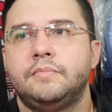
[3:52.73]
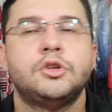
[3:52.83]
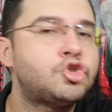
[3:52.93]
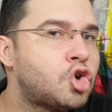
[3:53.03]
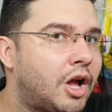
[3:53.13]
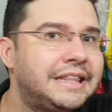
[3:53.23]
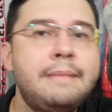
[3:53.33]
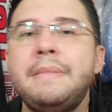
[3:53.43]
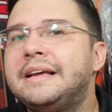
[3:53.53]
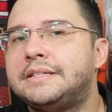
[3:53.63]
Só
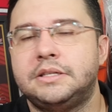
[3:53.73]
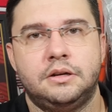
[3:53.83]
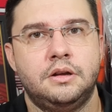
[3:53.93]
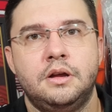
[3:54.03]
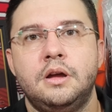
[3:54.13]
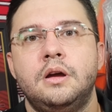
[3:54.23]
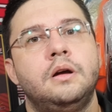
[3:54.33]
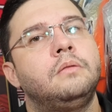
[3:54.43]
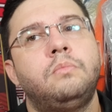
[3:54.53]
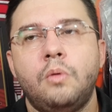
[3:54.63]
demência.
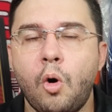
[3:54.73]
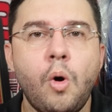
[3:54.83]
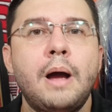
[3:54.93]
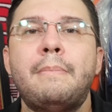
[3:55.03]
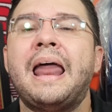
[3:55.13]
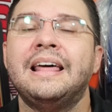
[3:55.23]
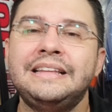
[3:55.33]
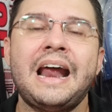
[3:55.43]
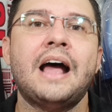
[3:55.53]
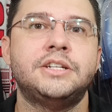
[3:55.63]
Ou é
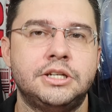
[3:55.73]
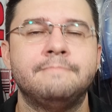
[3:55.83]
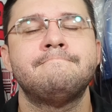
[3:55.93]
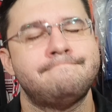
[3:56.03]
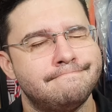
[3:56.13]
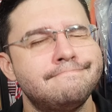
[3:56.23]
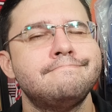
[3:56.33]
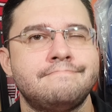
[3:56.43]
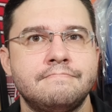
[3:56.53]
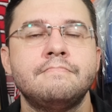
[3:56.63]
malandragem,
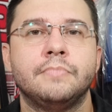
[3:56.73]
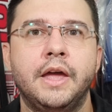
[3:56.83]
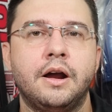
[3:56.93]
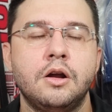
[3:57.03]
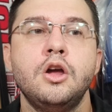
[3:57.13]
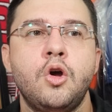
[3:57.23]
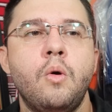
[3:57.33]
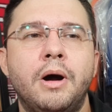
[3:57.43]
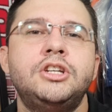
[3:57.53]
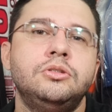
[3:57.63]
né?
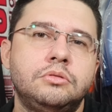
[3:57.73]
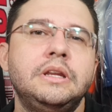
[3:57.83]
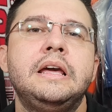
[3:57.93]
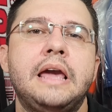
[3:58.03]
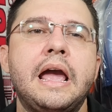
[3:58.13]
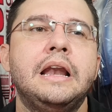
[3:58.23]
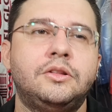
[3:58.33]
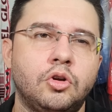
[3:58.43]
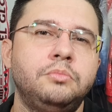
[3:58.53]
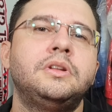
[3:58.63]
Eu imagino que ninguém
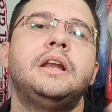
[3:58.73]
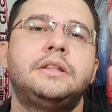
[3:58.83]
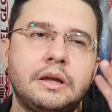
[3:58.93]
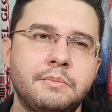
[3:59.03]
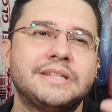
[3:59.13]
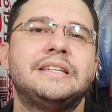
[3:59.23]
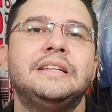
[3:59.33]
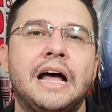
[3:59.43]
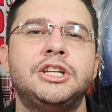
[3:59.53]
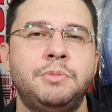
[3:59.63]
ali, todo mundo ali tem uma
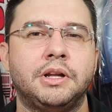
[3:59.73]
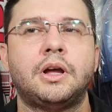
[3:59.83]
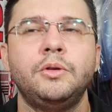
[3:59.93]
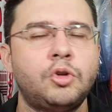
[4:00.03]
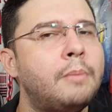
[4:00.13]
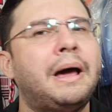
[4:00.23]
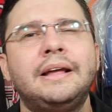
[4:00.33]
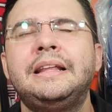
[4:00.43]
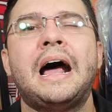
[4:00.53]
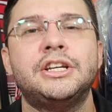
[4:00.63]
sanidade mental, então é
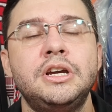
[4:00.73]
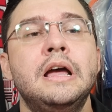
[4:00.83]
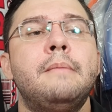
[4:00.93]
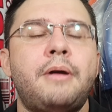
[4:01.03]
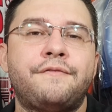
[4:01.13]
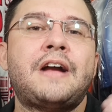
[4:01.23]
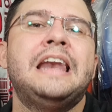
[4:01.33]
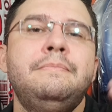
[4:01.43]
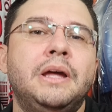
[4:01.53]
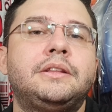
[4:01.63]
malandragem para ficar
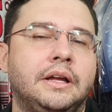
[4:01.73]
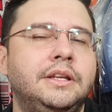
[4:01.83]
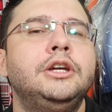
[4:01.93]
alimentando